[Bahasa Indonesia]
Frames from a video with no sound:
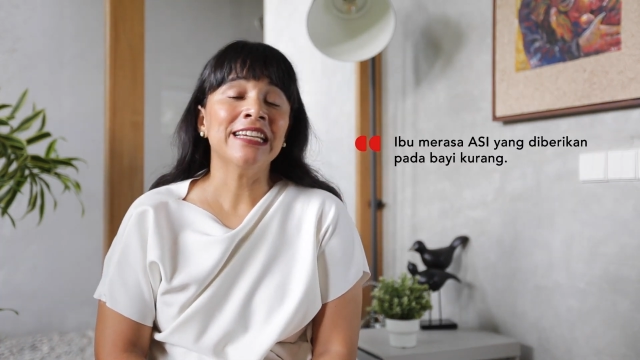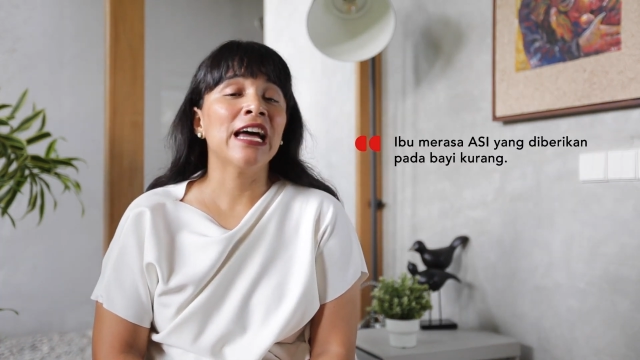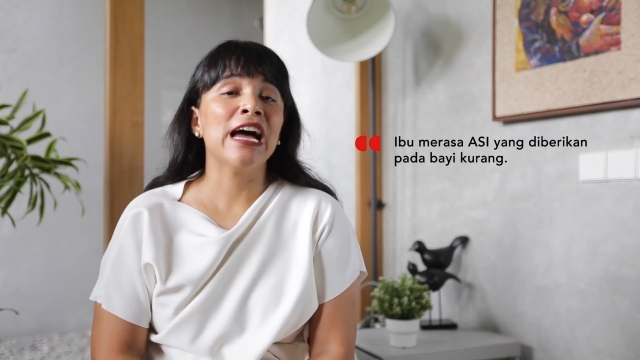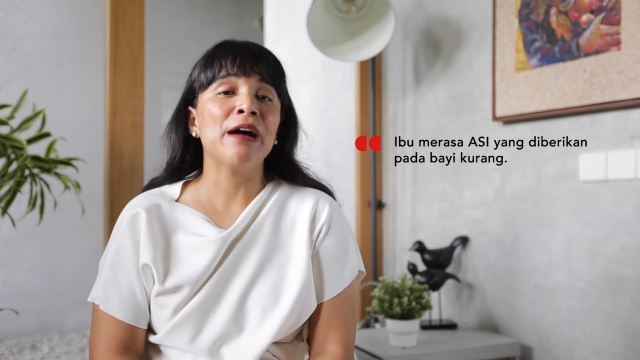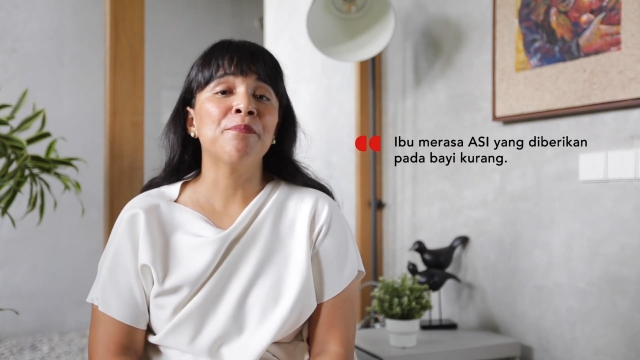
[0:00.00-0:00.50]

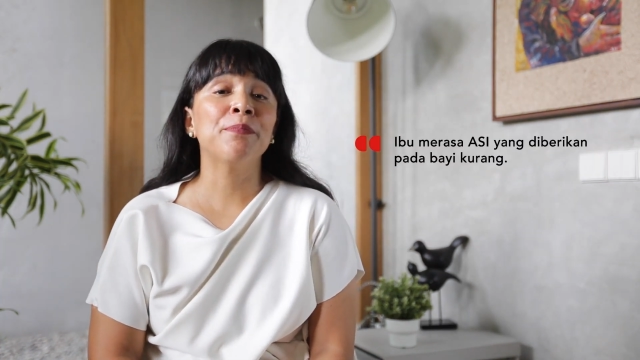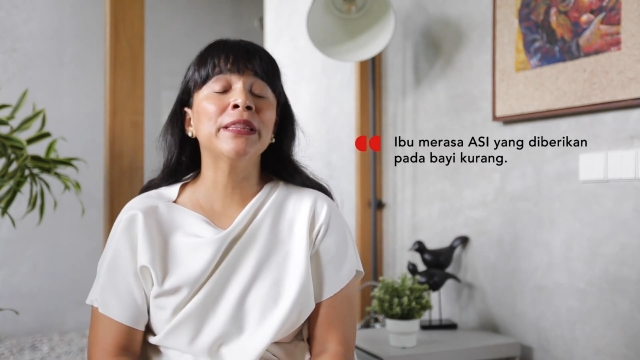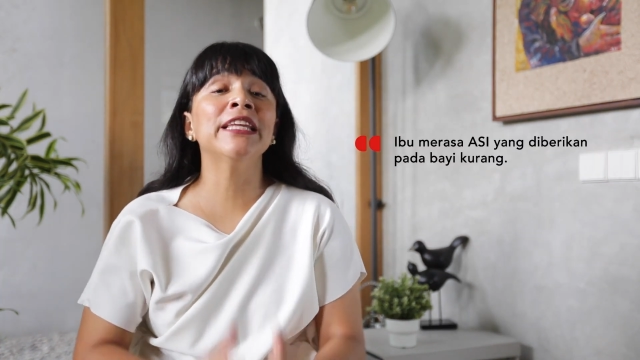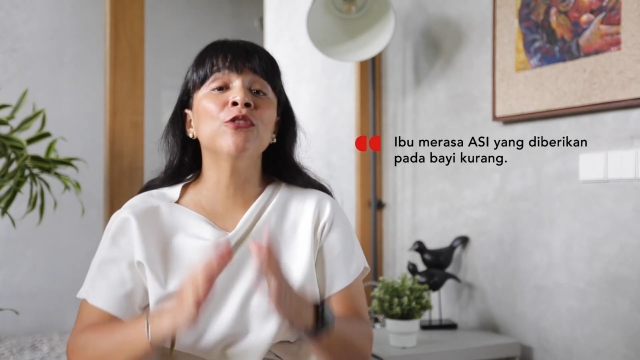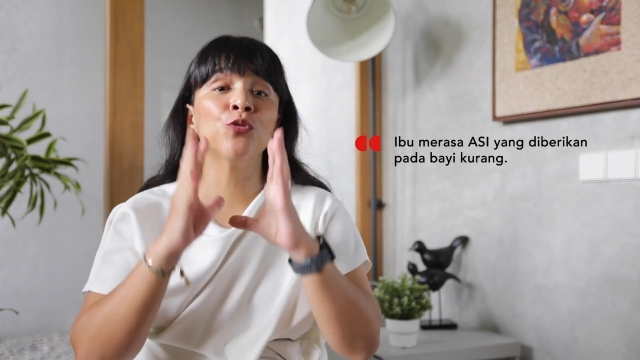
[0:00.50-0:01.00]
Nah,
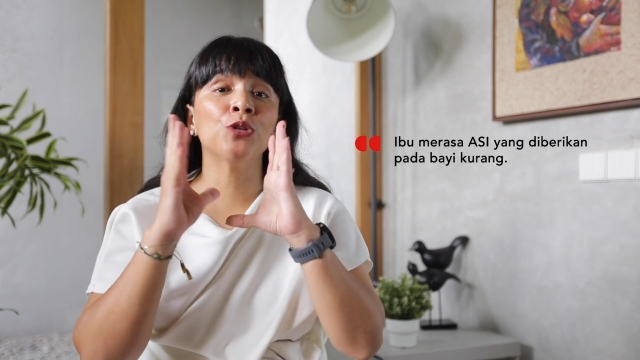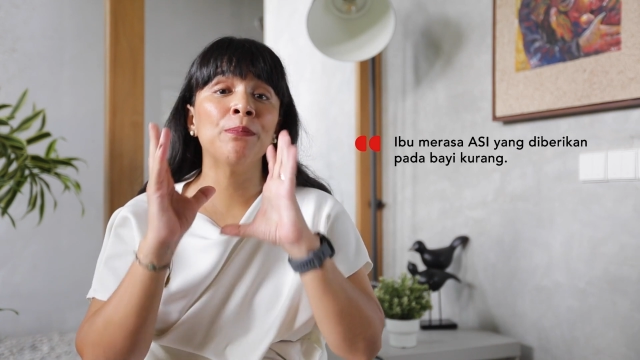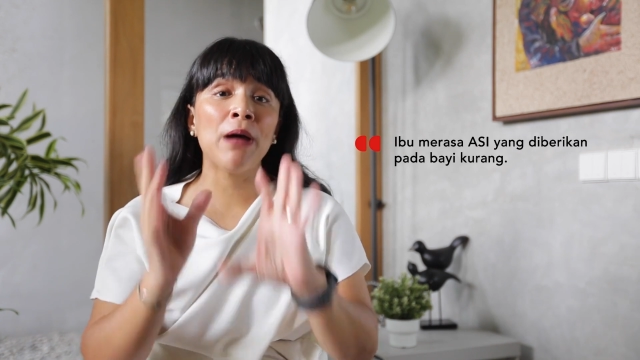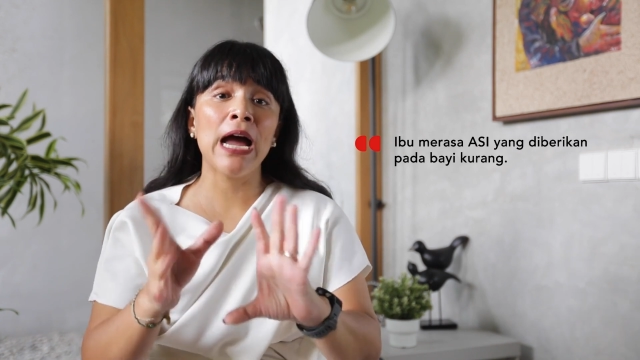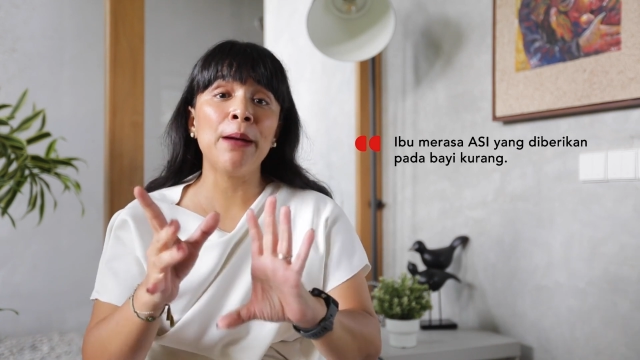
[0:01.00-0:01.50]
penting untuk
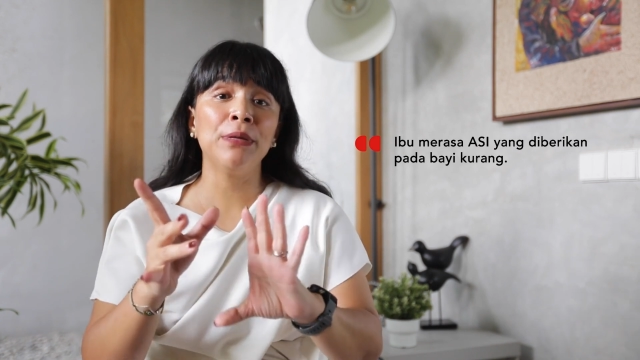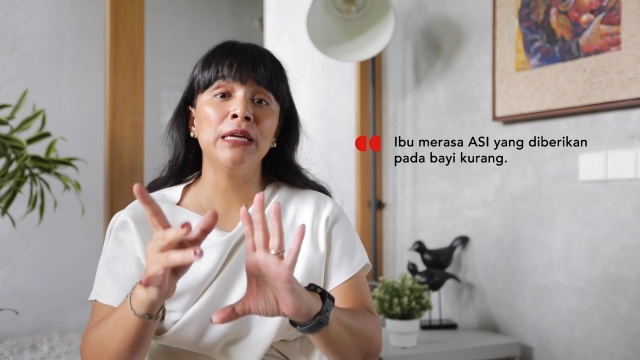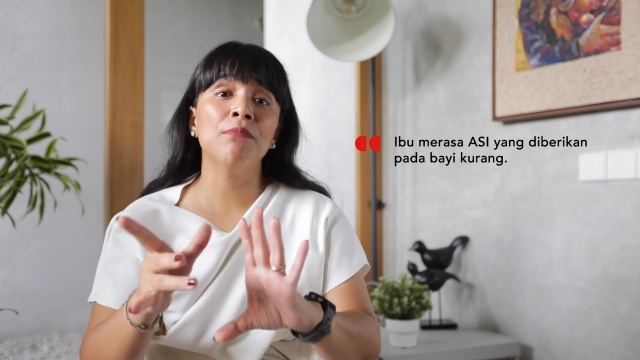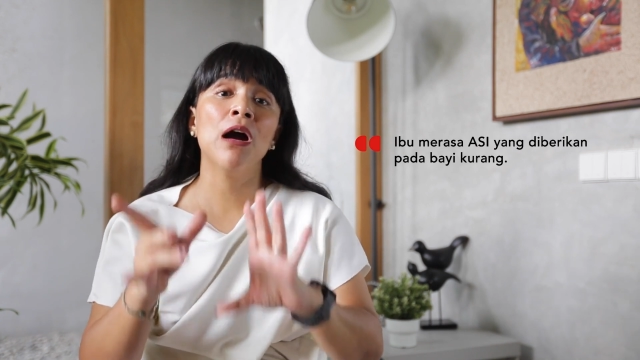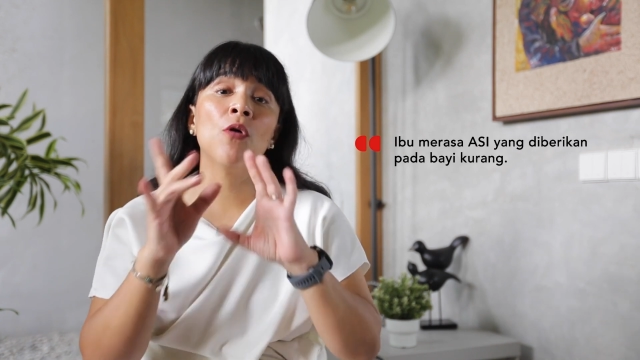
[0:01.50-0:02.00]

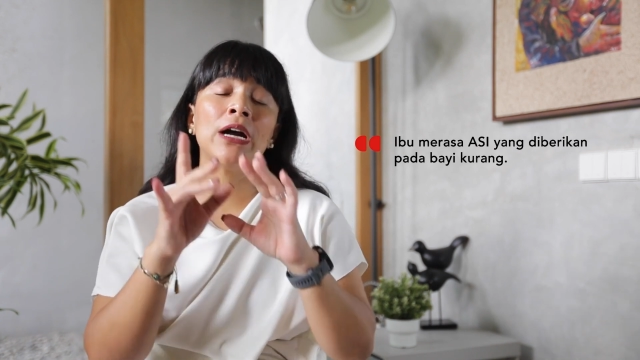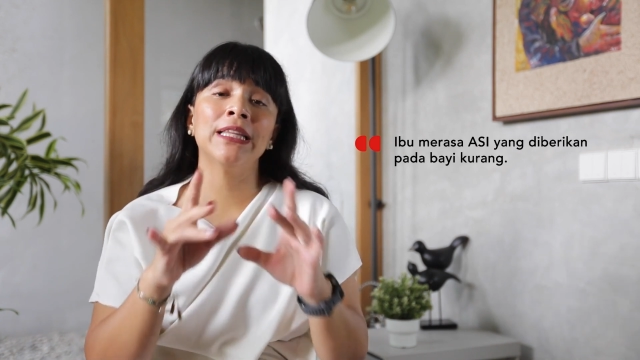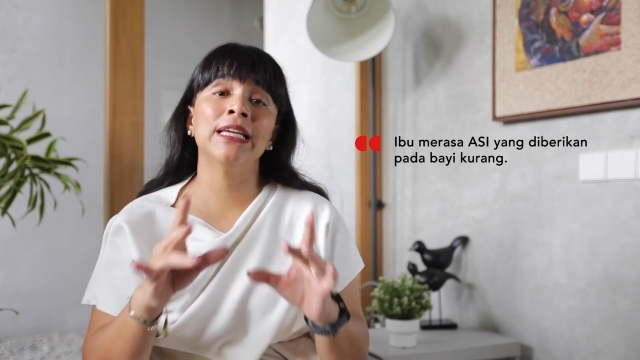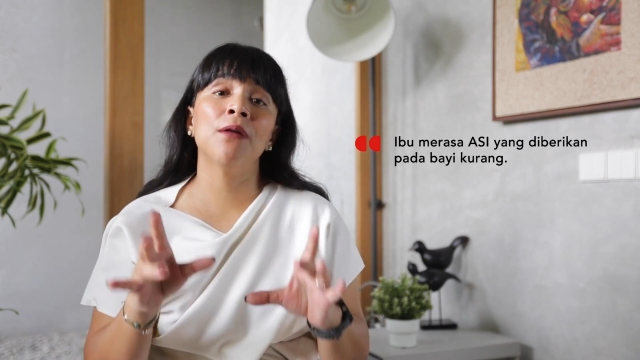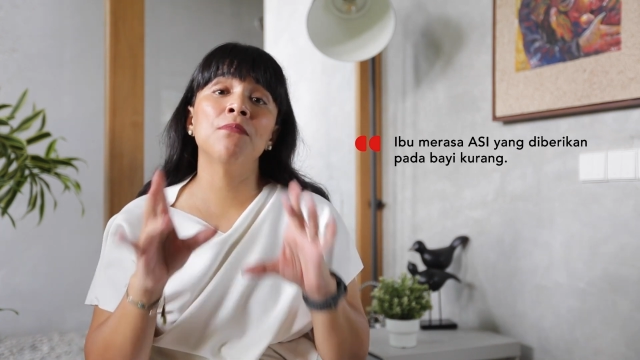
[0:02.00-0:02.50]
dipahami bahwa
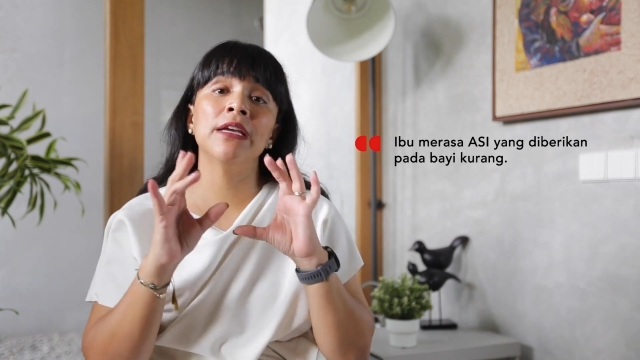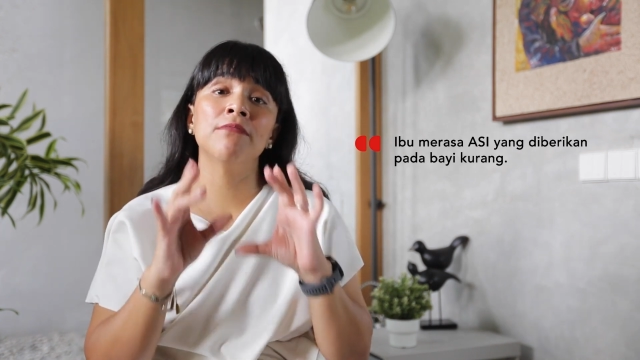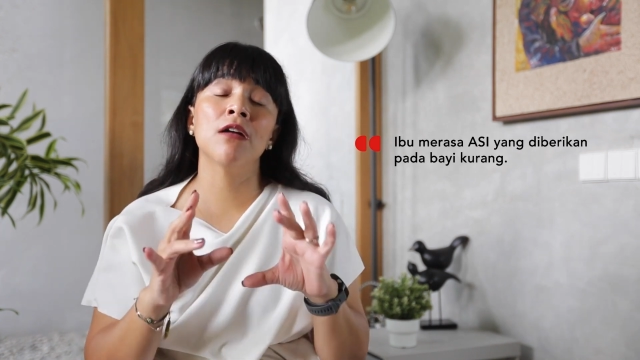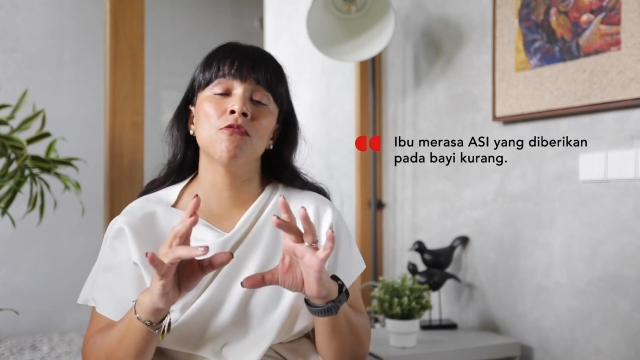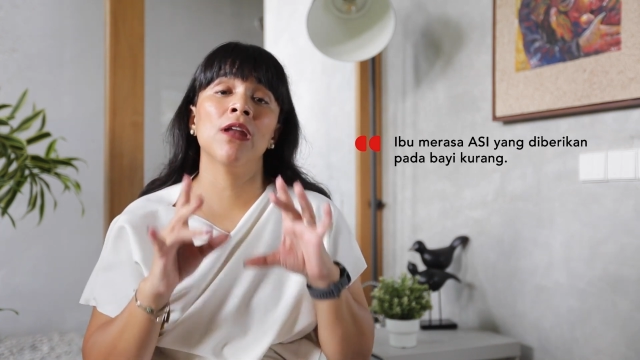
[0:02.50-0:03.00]
ketika
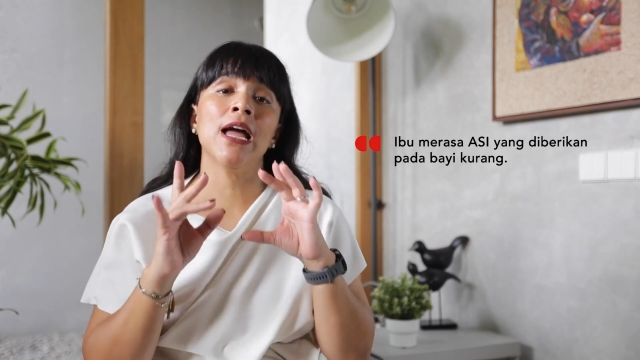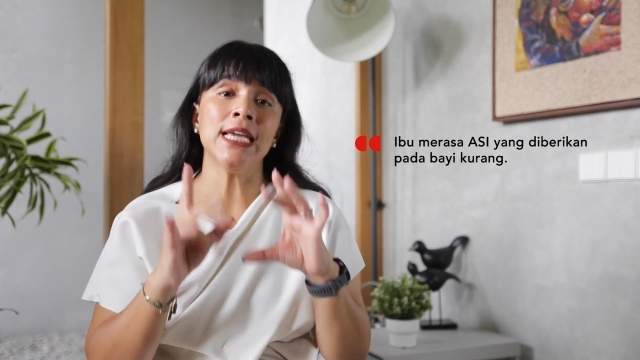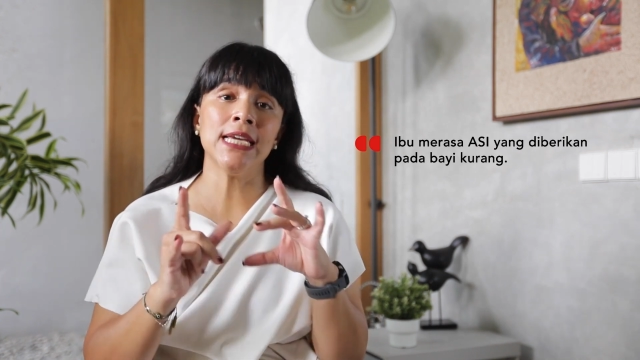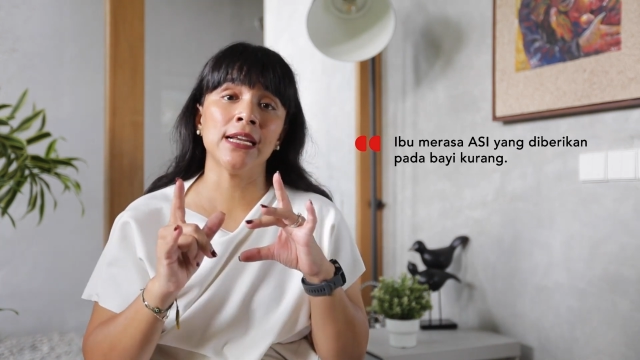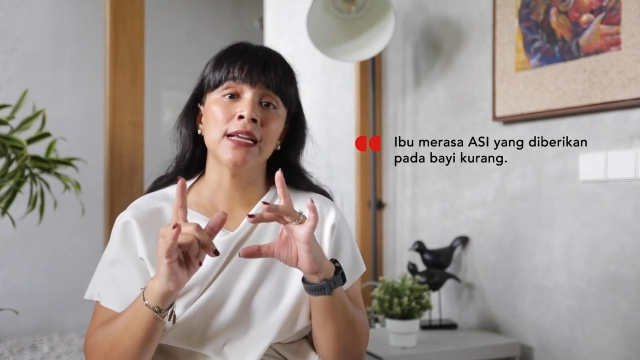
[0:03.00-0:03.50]
bayi baru
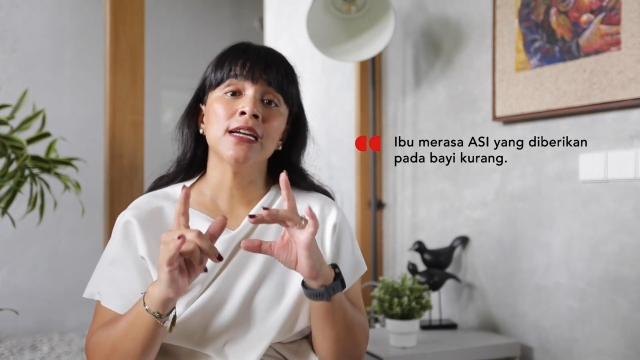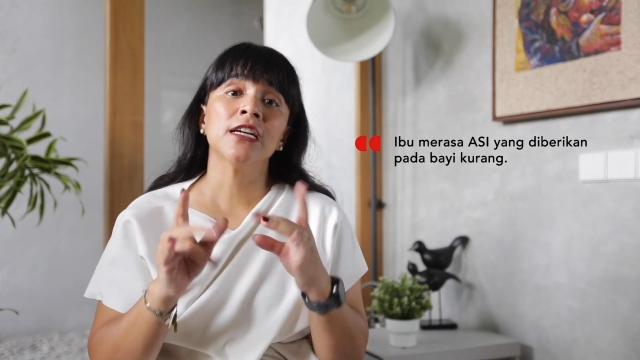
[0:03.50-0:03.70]
lahir,